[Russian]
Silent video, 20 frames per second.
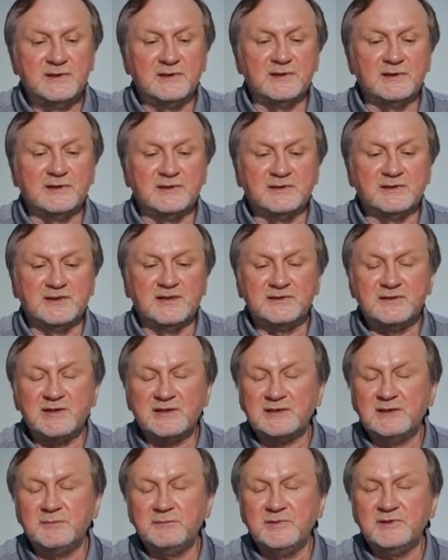Э,
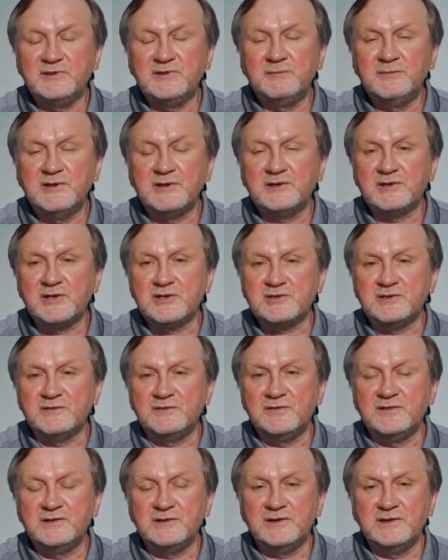стандартными методами
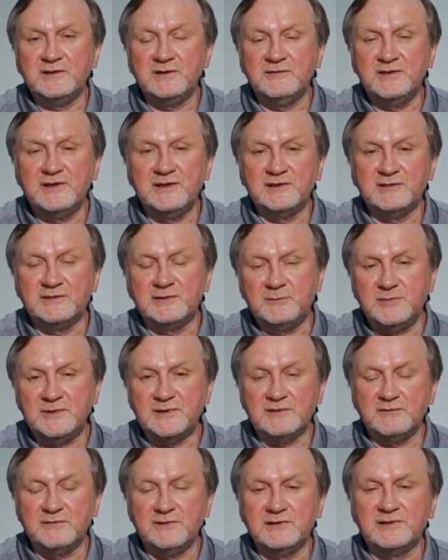окрашивания является
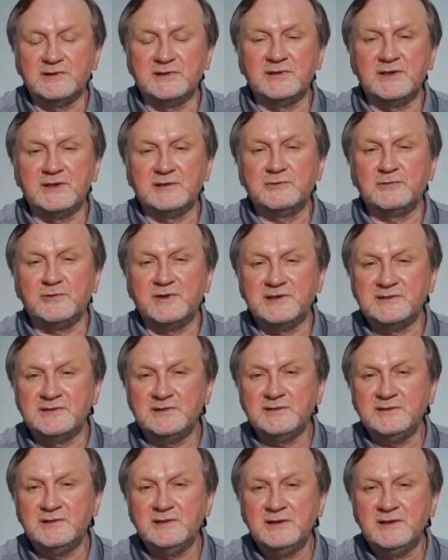первое, это
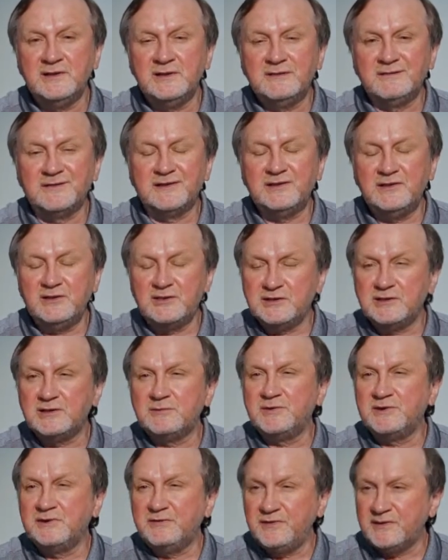Азур-1 в
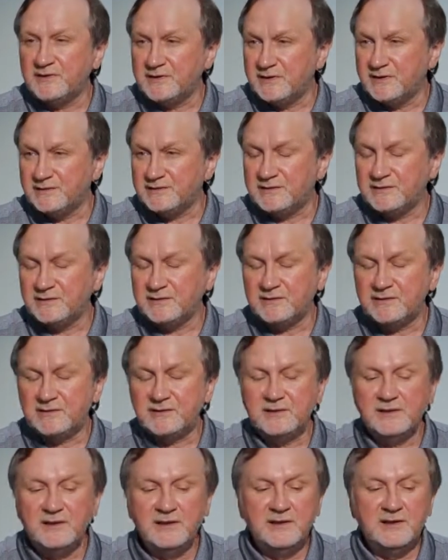различных модификациях,
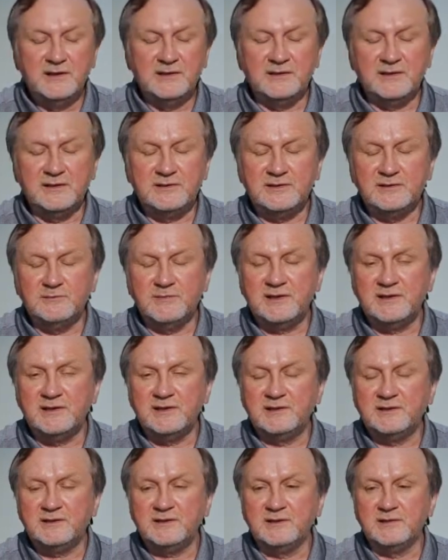затем
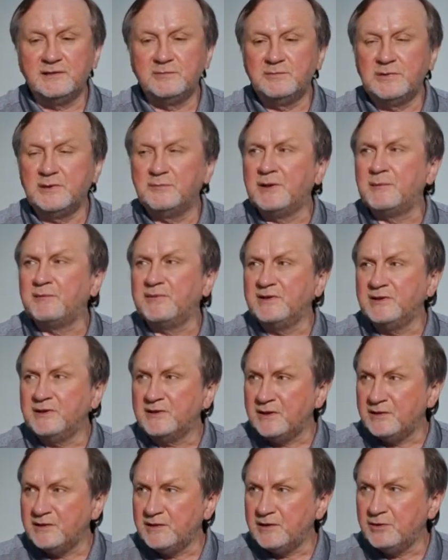окраска по Папа
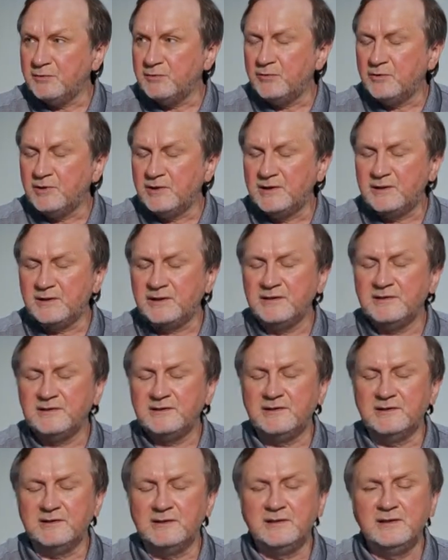Николау,
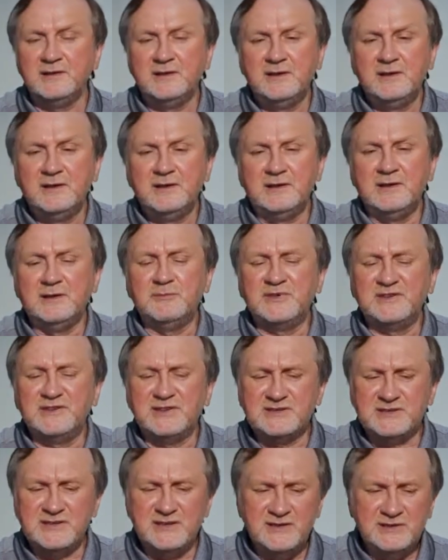окраска
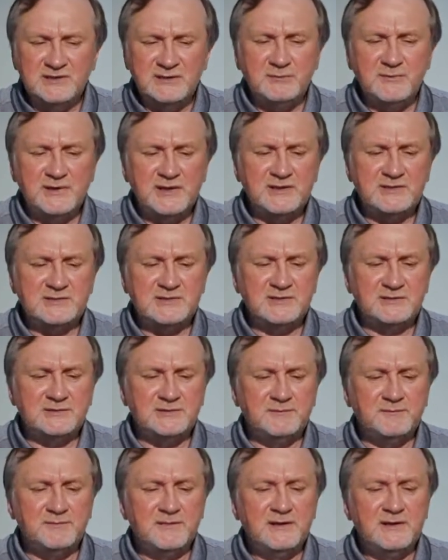гематоксилином и
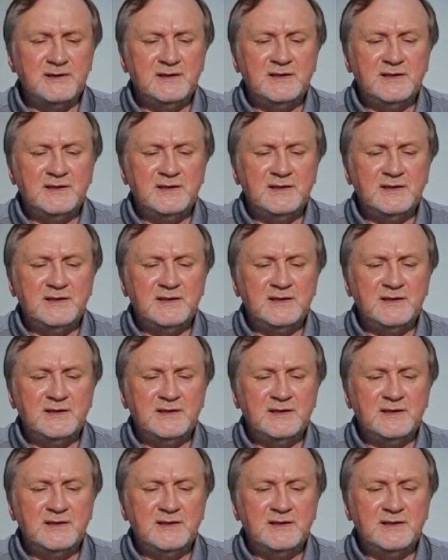азином.